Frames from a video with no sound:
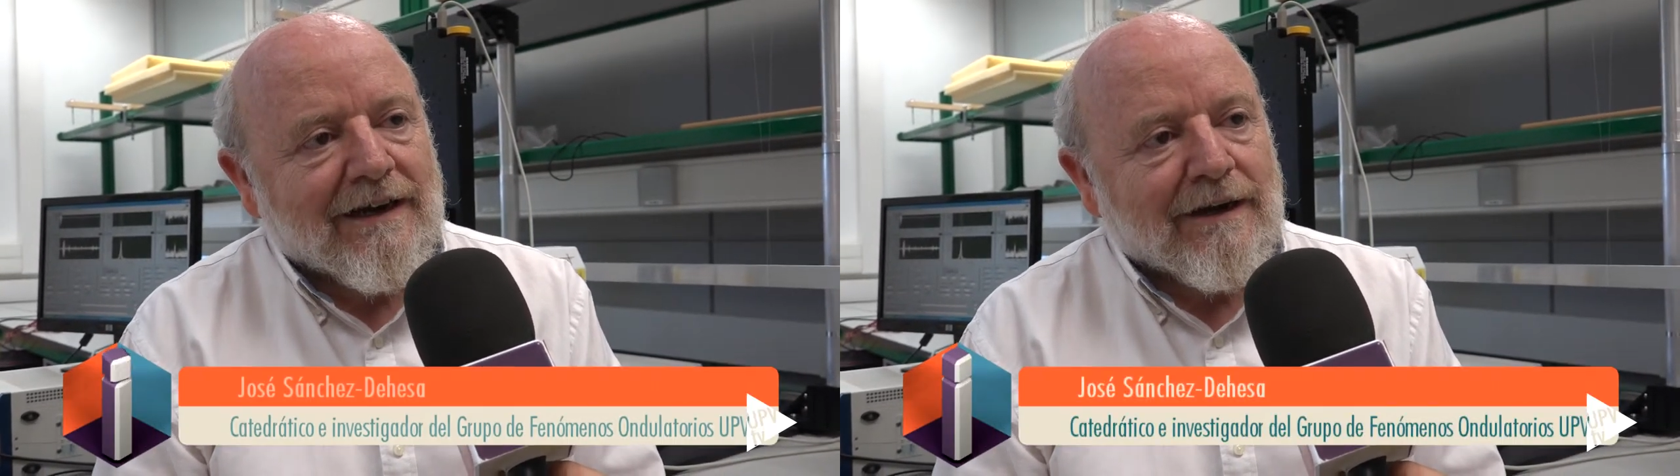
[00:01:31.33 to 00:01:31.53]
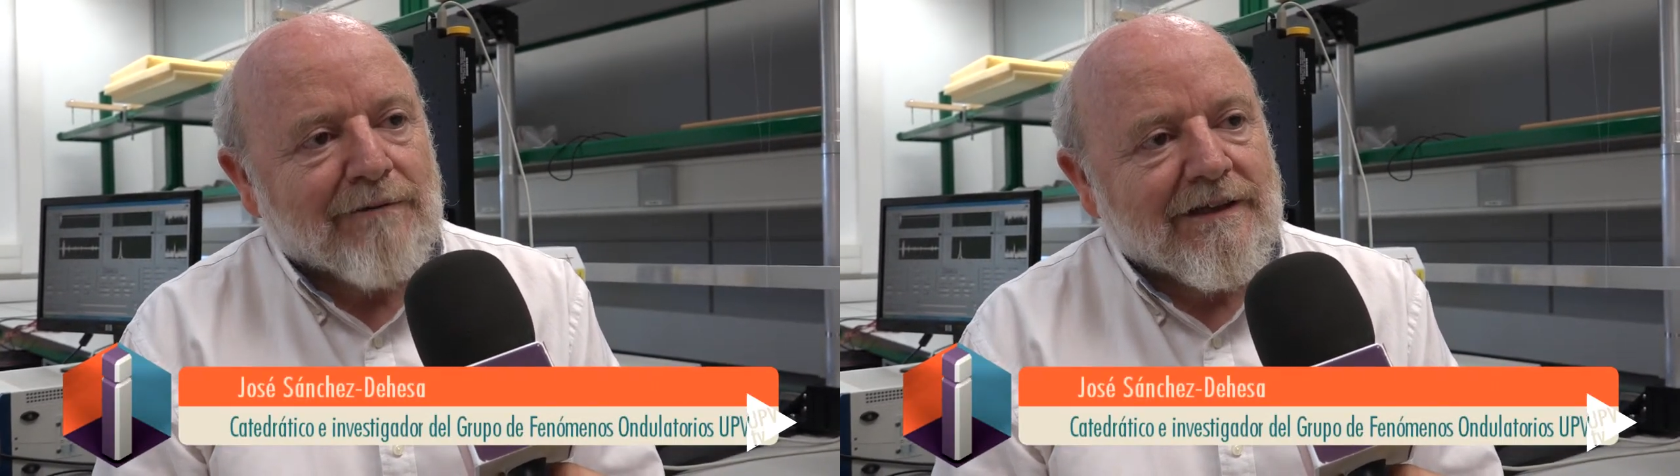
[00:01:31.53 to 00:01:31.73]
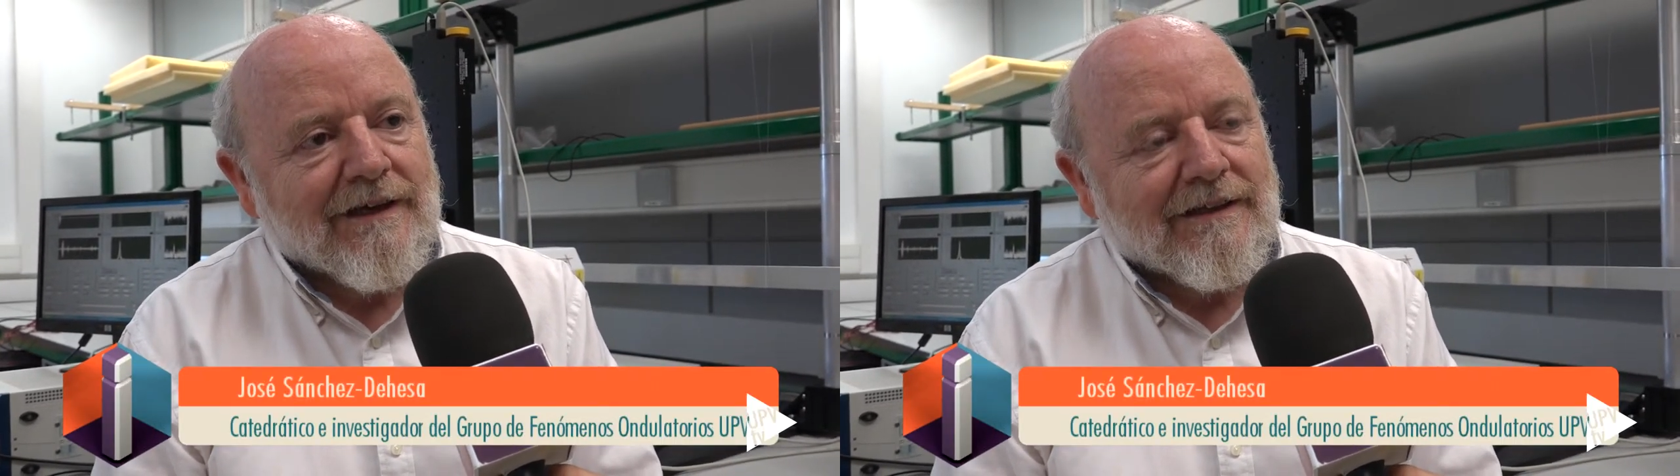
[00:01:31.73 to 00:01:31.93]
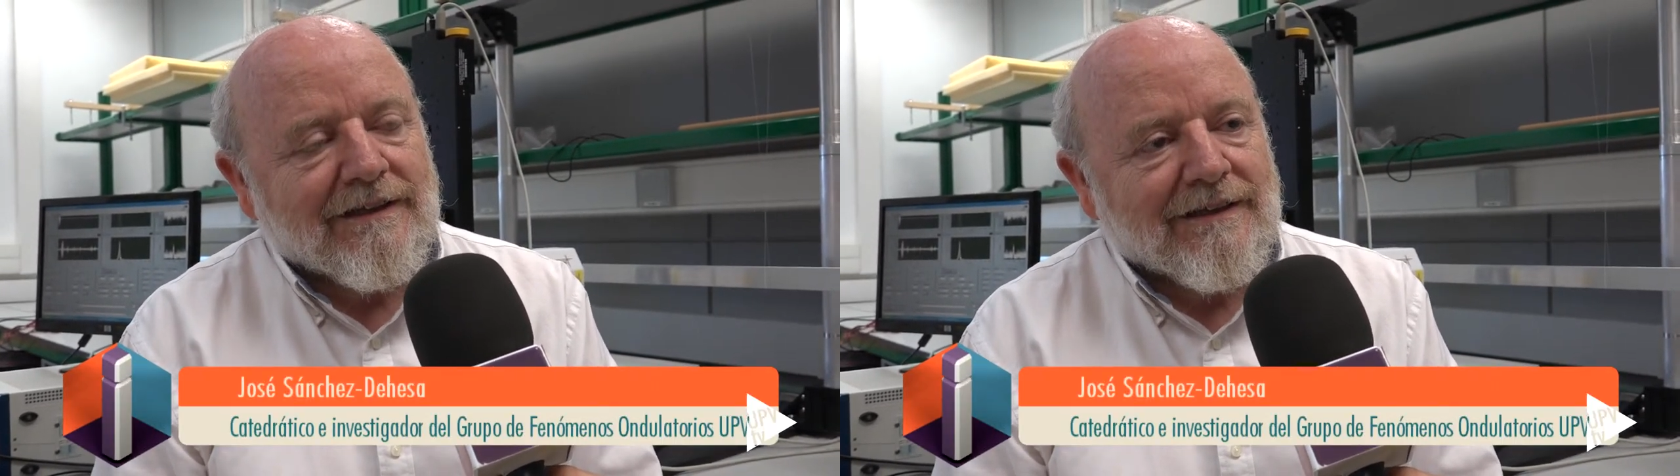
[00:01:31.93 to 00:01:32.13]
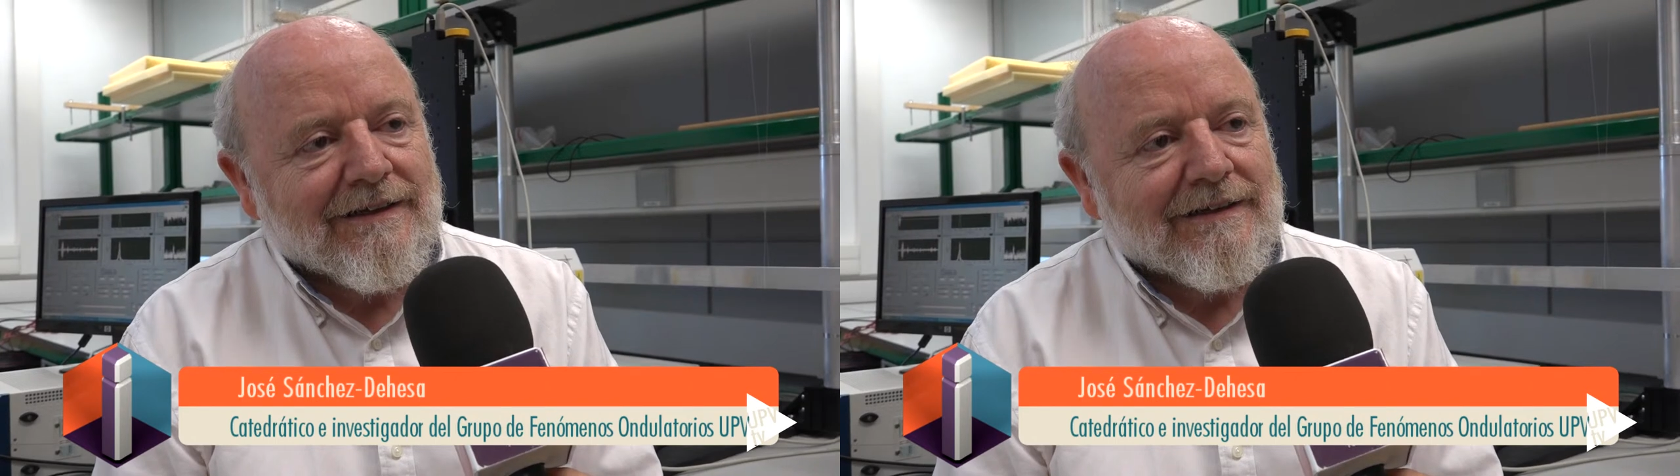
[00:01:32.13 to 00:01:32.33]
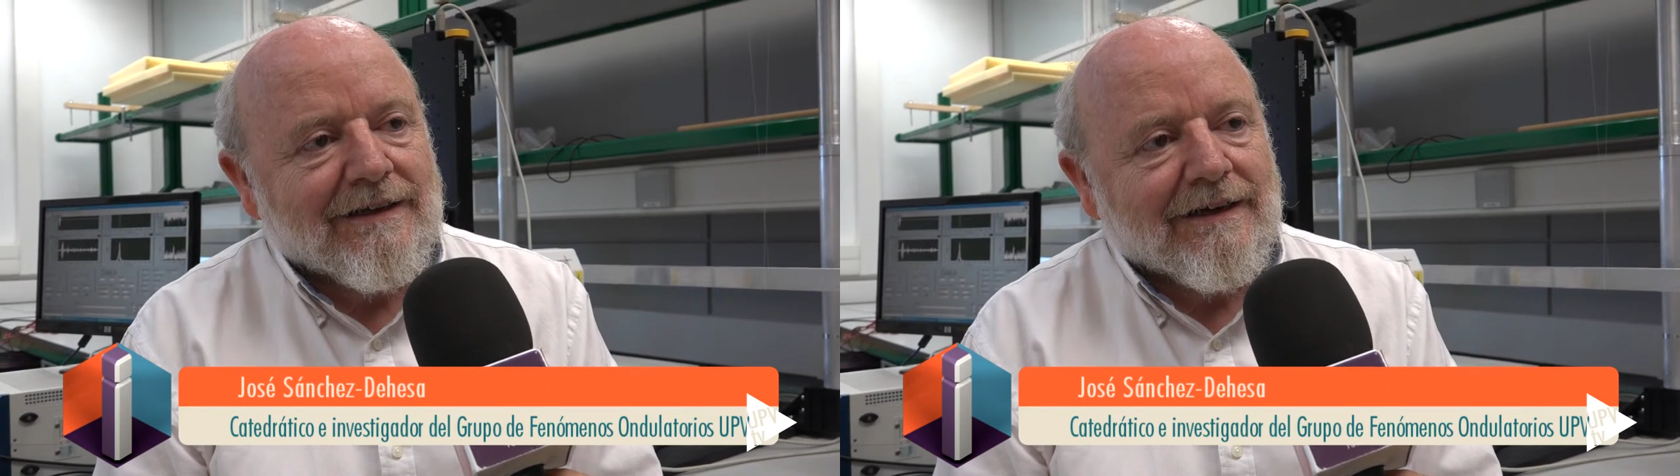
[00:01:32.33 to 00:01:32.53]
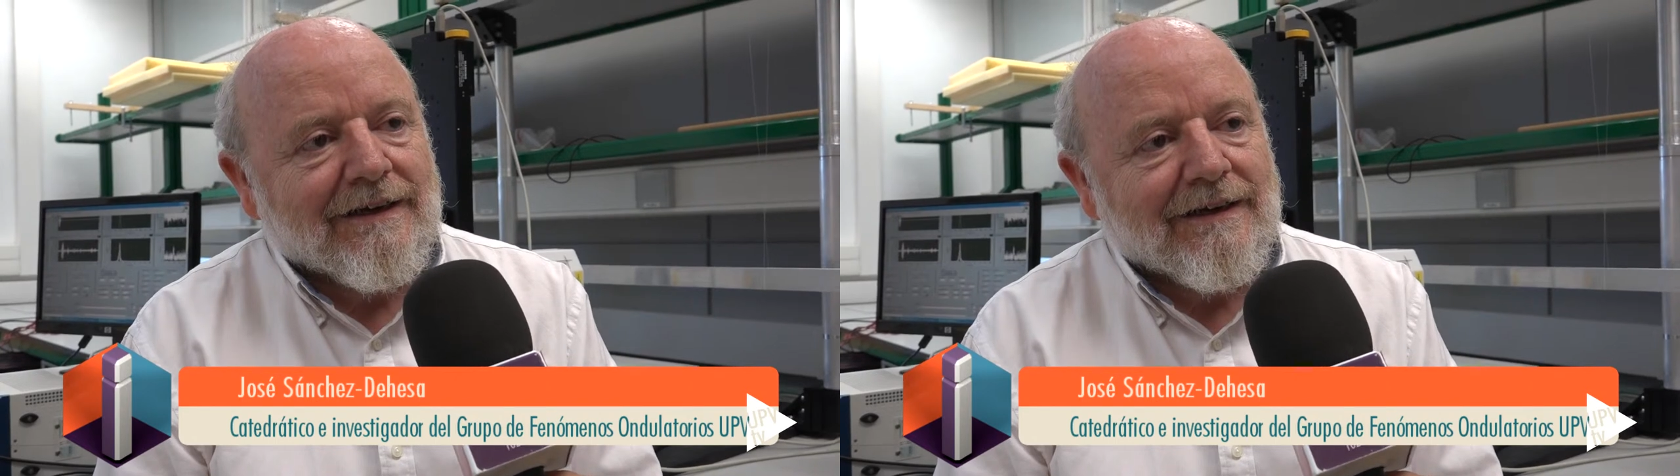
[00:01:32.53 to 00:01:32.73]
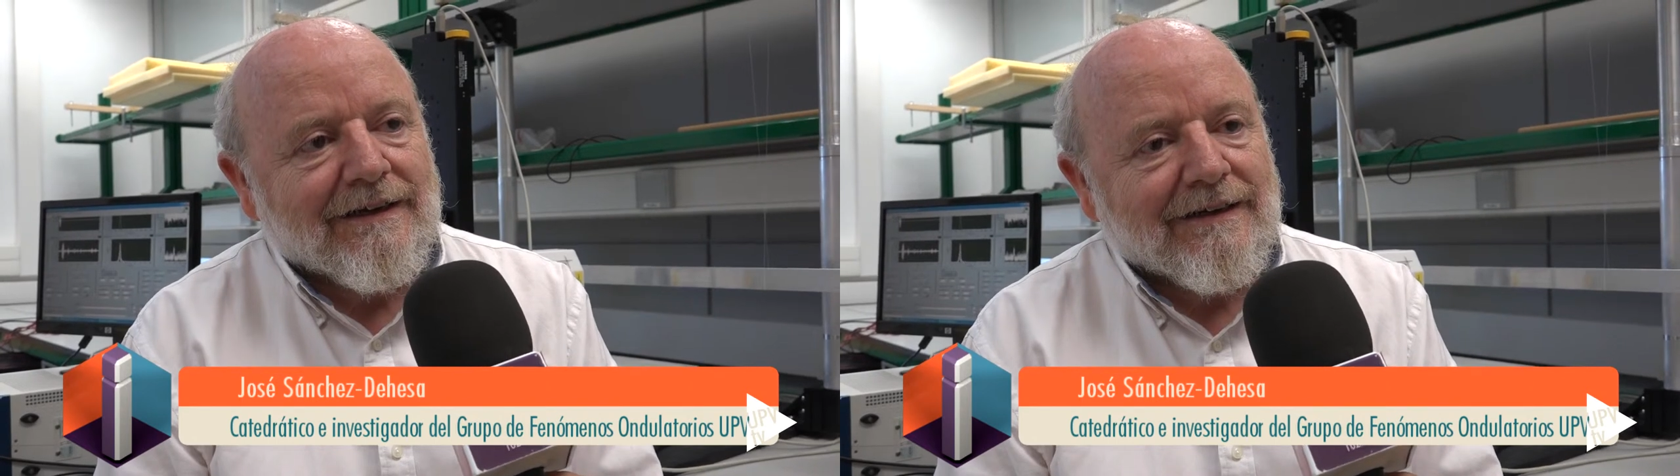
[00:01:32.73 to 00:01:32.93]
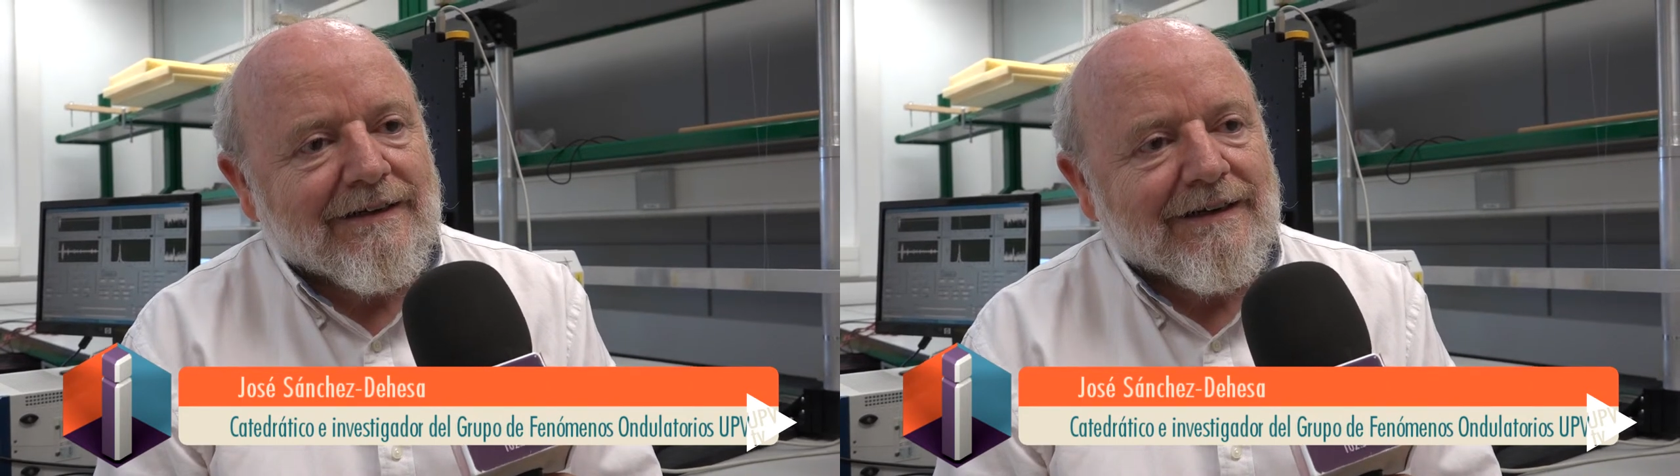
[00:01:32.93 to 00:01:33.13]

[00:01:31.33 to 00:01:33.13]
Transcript: la cavidad eh,